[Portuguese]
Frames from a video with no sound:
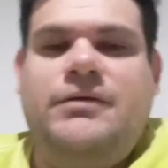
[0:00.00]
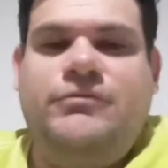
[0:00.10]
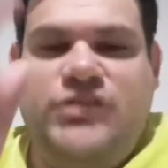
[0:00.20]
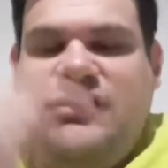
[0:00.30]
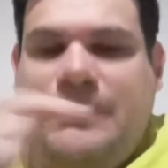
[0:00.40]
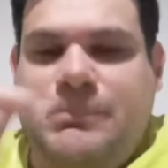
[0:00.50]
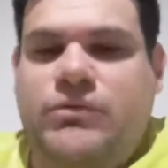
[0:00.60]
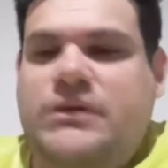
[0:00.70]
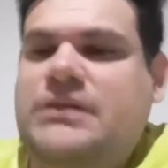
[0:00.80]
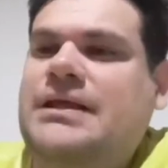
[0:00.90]
Vocês
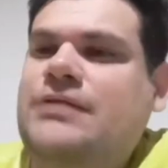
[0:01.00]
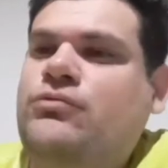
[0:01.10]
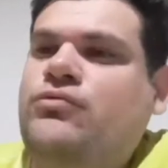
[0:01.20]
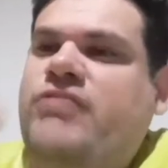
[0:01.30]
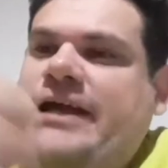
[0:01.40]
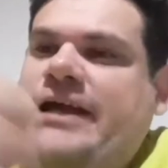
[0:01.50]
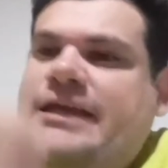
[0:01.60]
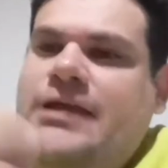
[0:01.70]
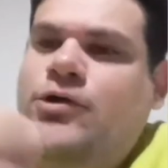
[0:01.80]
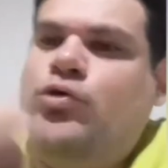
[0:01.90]
sabiam que tanto o
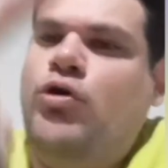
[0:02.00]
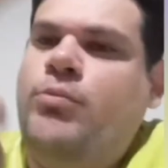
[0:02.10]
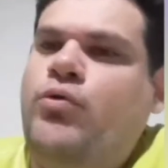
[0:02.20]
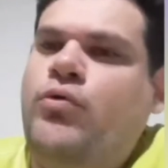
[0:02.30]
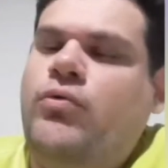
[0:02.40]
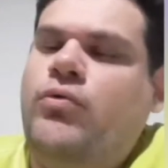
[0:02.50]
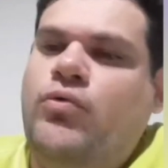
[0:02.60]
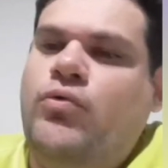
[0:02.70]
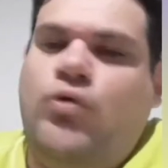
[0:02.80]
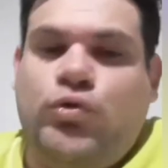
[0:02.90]
Vaguinho como
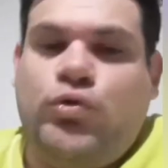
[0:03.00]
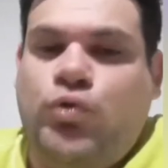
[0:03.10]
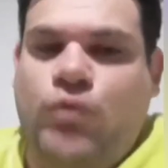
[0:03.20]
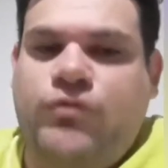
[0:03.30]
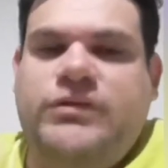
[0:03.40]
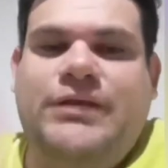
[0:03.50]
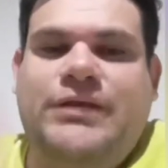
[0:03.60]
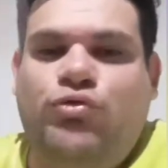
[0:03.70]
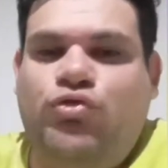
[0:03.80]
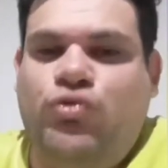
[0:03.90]
o Rodolfo e
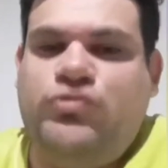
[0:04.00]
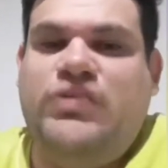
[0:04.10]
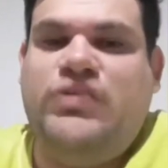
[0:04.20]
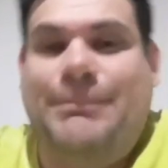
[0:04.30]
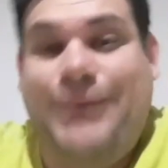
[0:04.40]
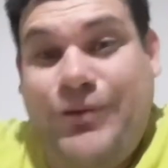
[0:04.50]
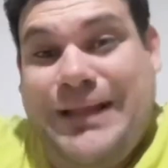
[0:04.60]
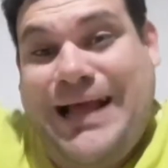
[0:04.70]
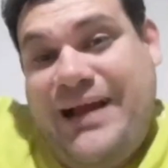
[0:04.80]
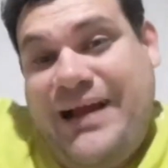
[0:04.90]
tantos outros que
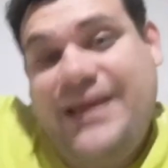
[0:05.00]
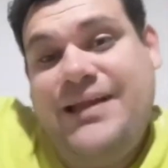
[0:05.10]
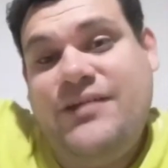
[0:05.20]
abandonaram a carreira